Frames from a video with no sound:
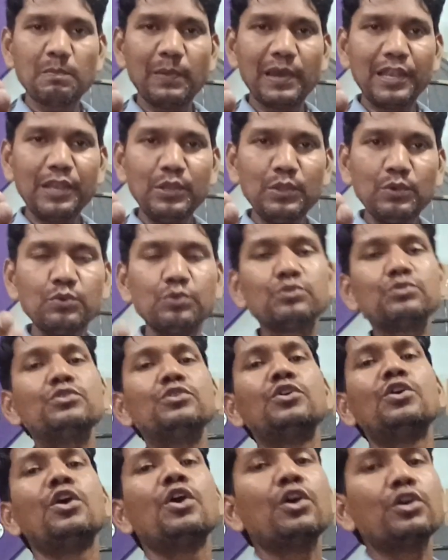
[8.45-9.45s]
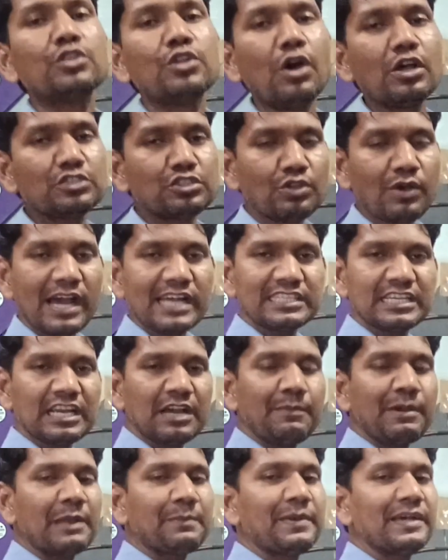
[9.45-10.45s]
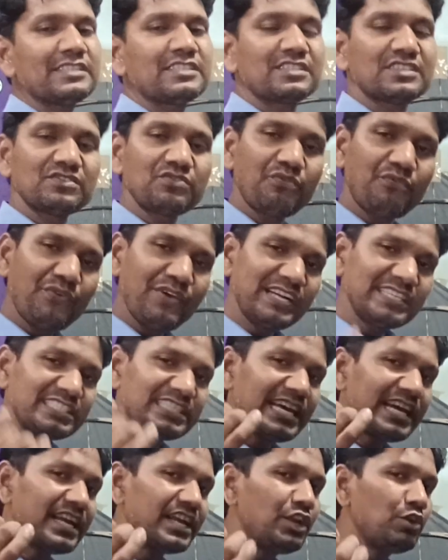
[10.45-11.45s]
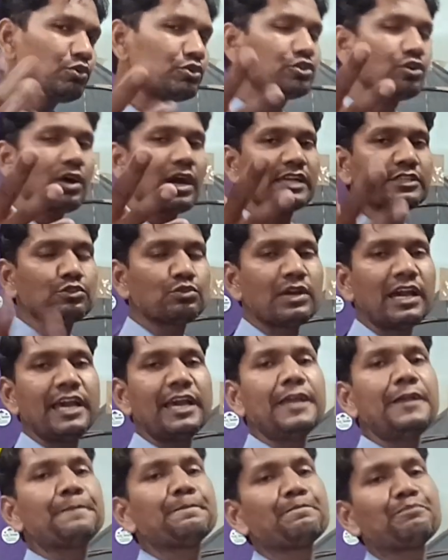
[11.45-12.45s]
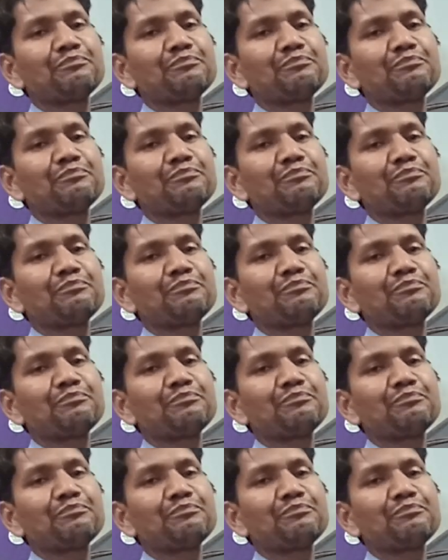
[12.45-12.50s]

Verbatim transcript: बल्लू दोस्तों आज एक हमारे पास फिर से एक न्यू स्टॉक आ चुका है